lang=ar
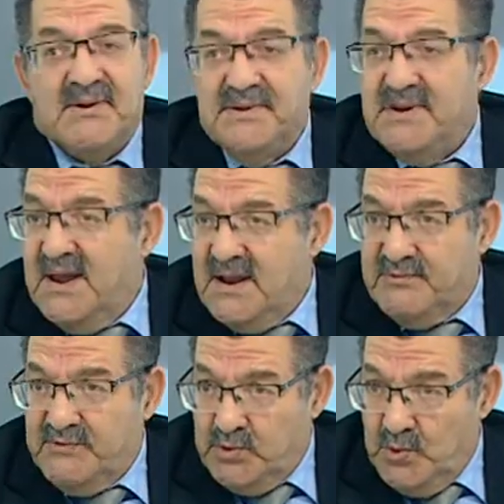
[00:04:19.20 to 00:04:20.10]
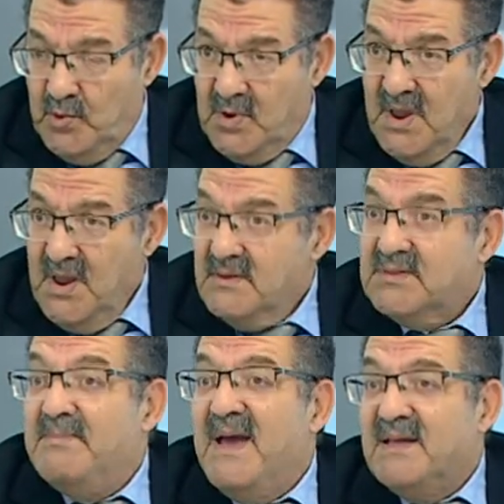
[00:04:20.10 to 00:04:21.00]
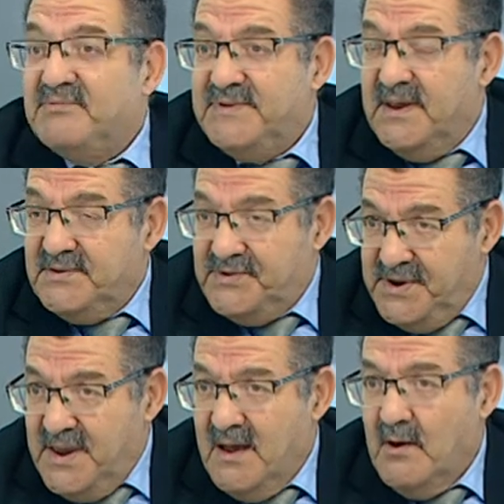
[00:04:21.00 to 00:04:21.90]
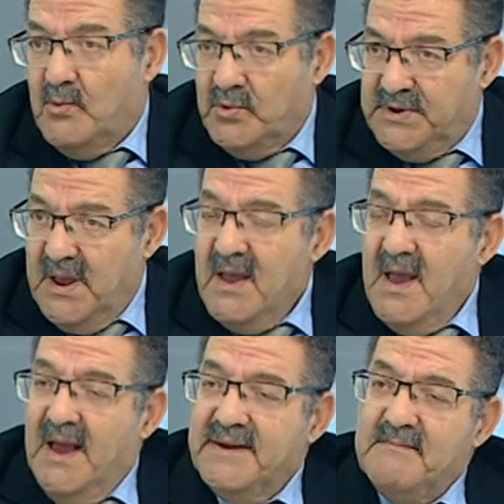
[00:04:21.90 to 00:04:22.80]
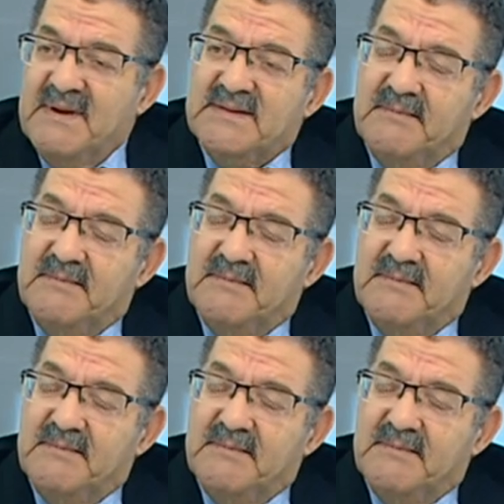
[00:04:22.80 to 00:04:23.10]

ما شفناهاش في السوق تباعت في جهه وجهه احنا ماذا